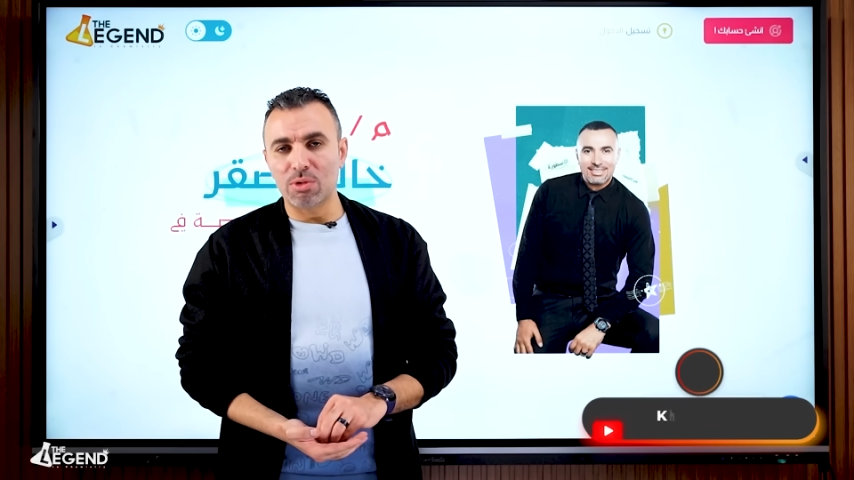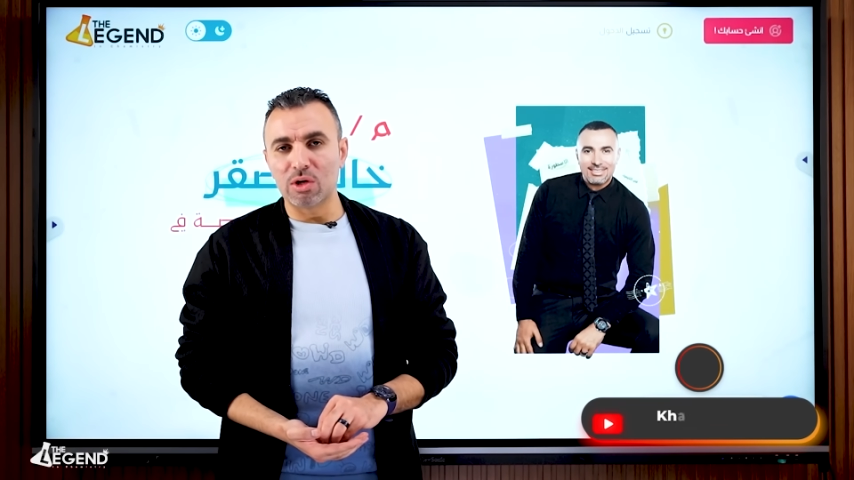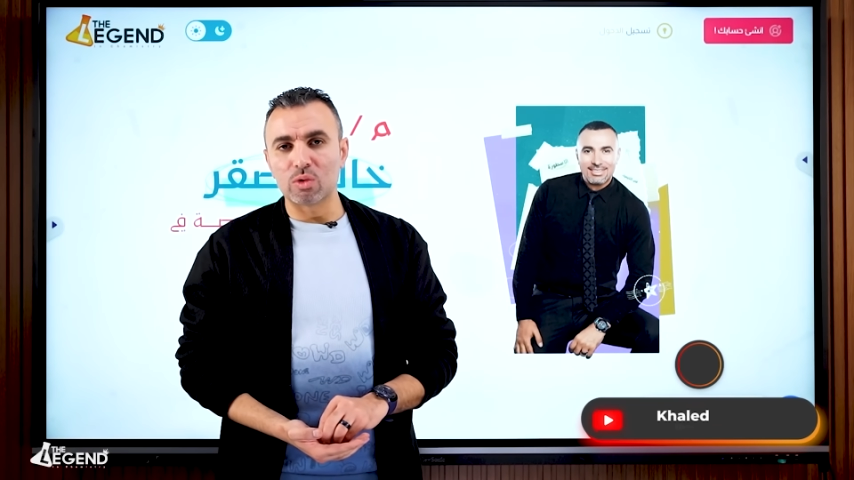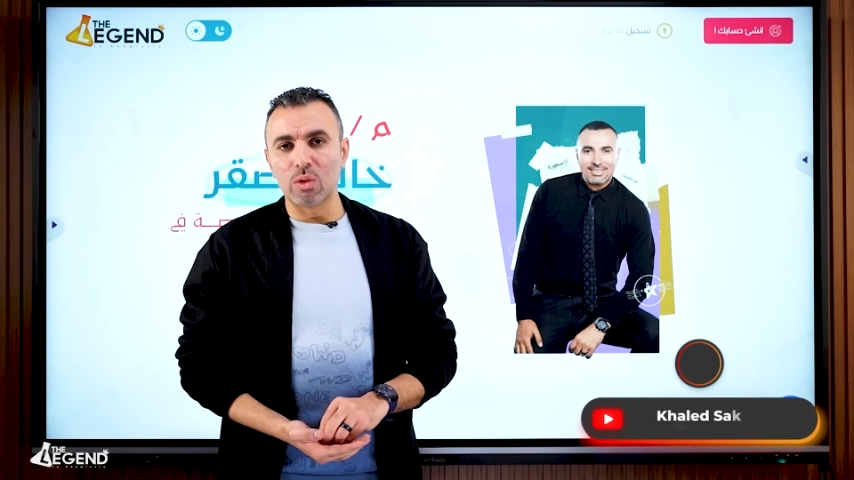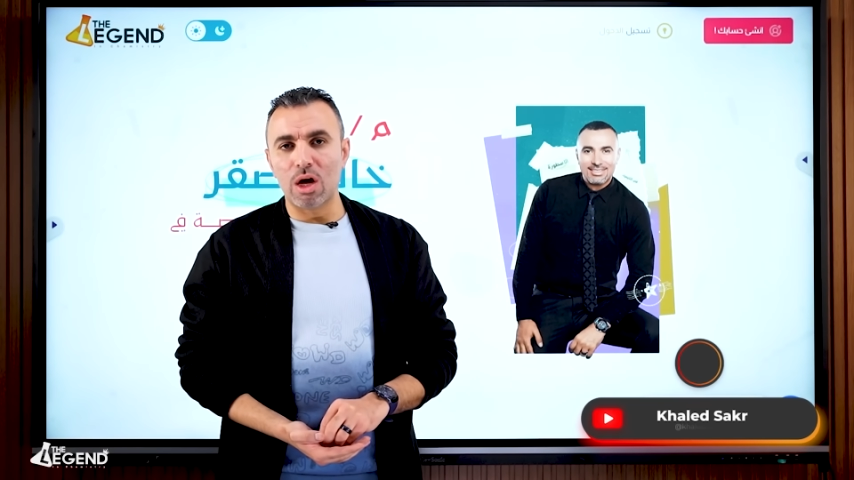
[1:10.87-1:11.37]
من
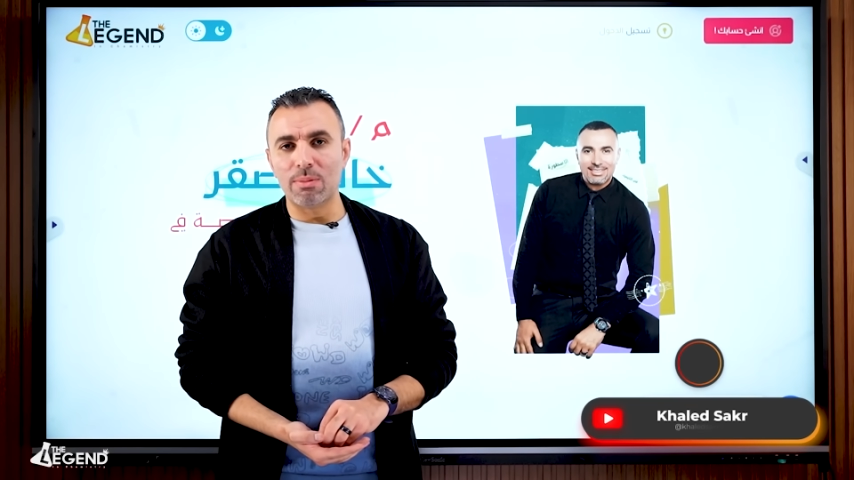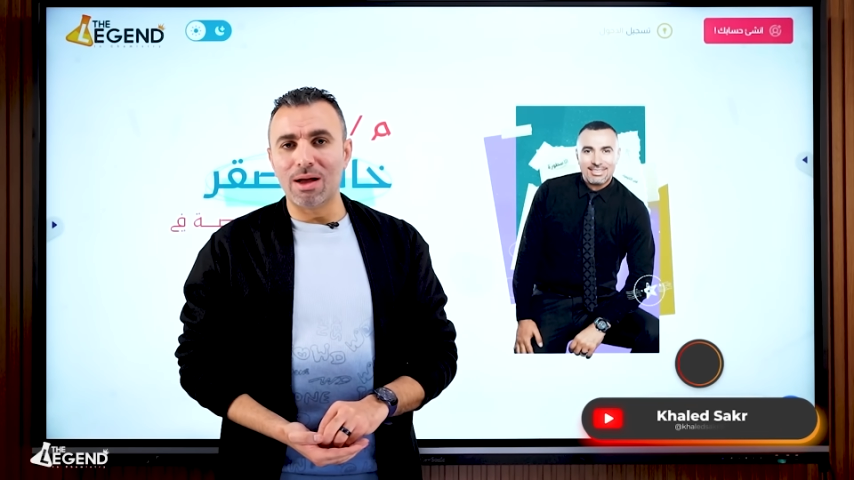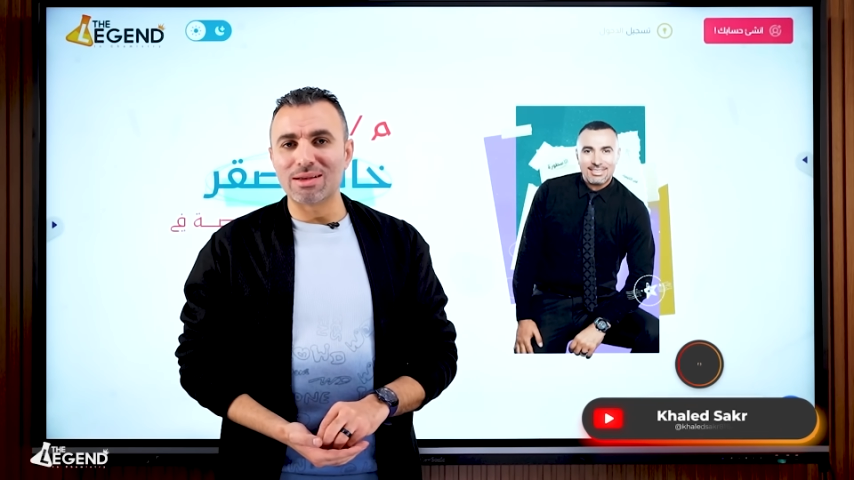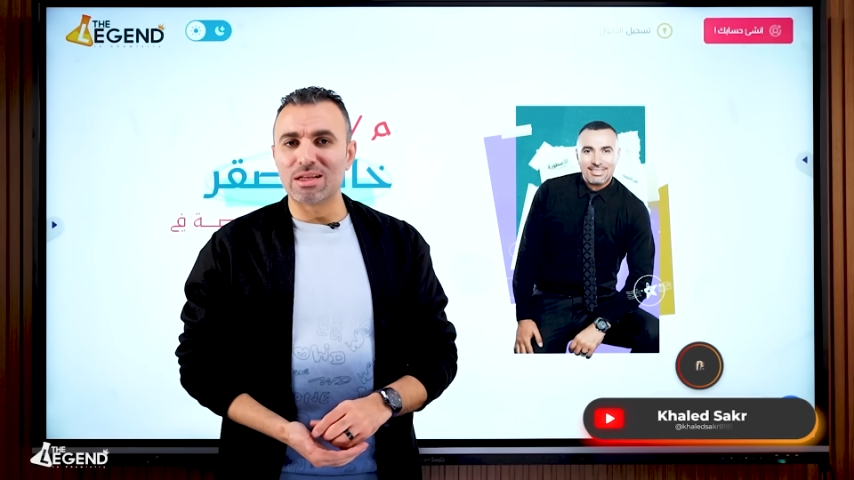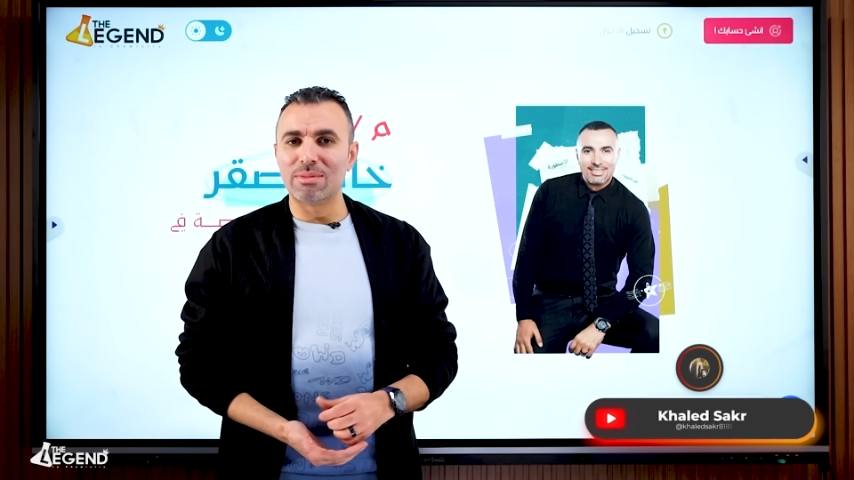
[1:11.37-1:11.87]
الطلاب
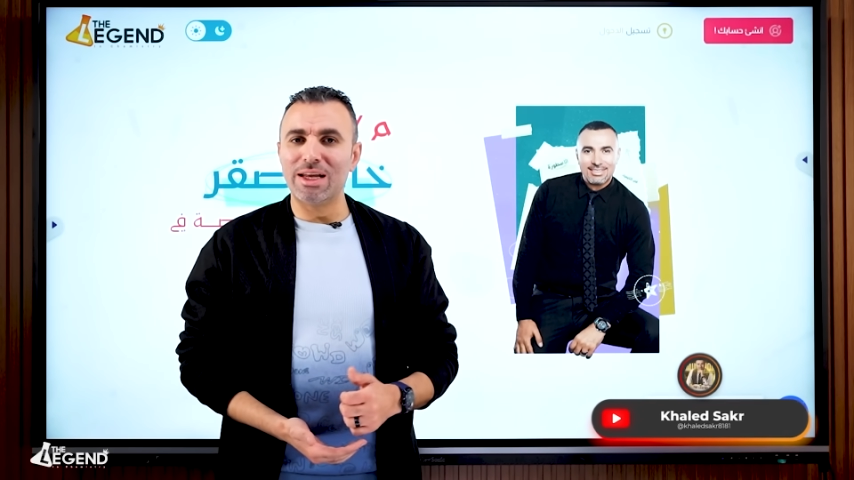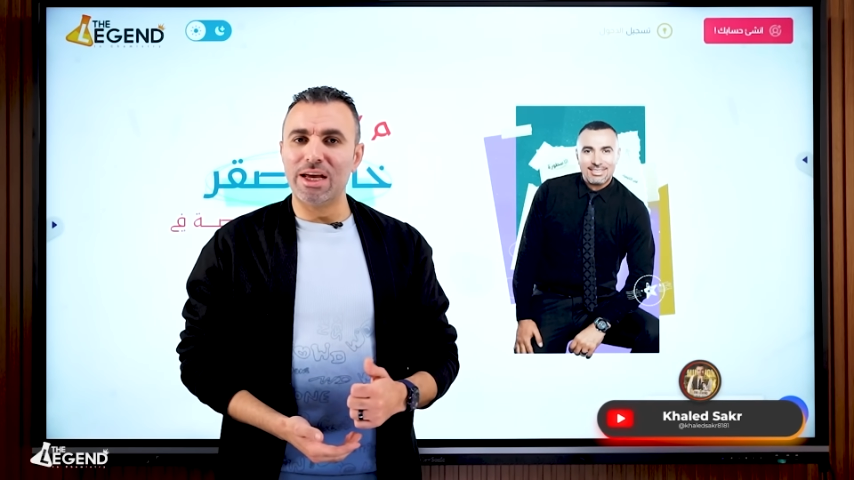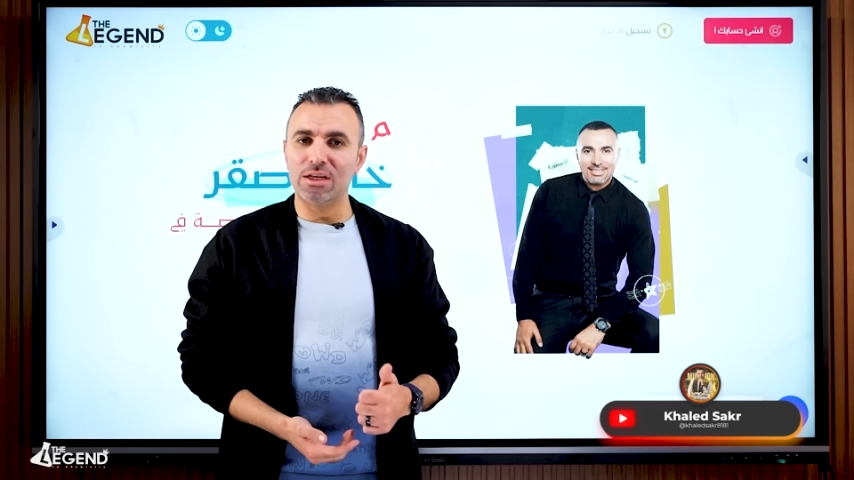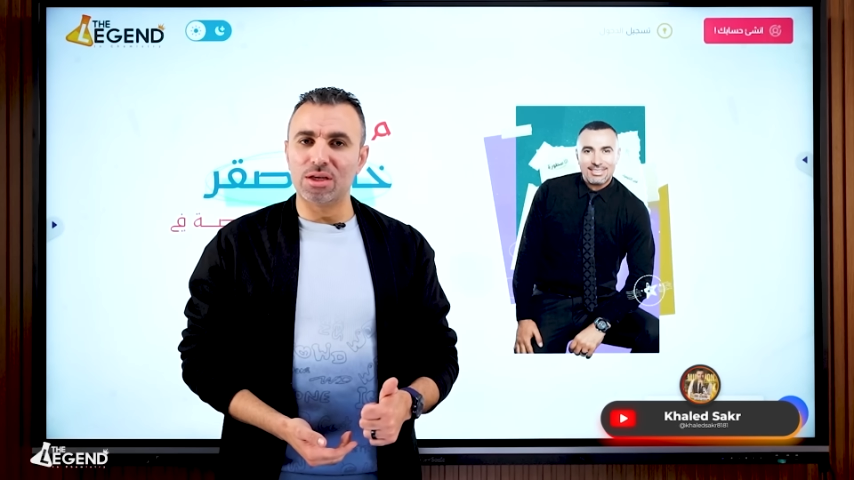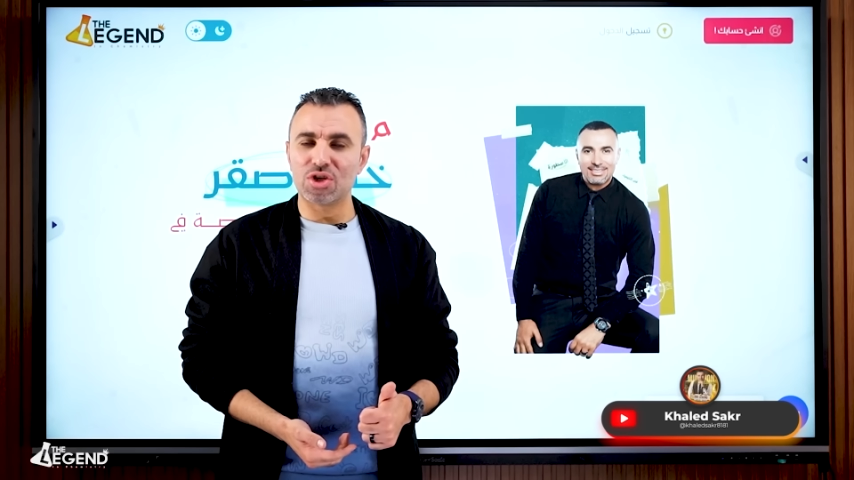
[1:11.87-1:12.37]
اصل ما
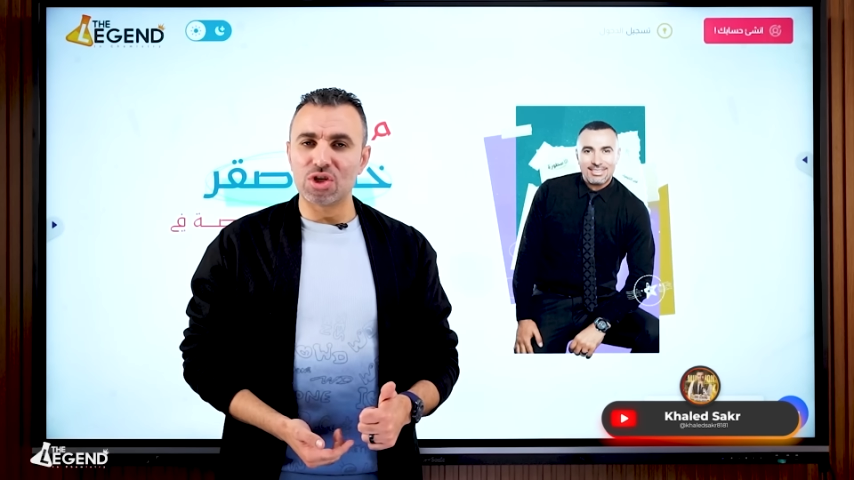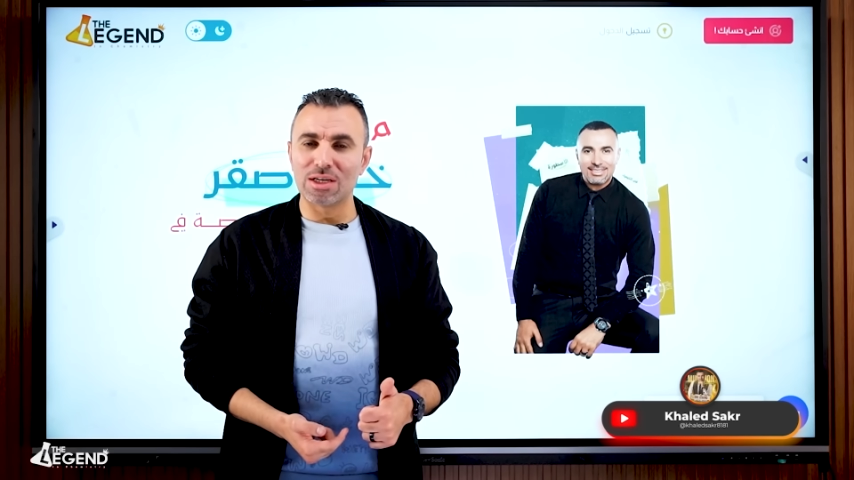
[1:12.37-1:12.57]
لحقتش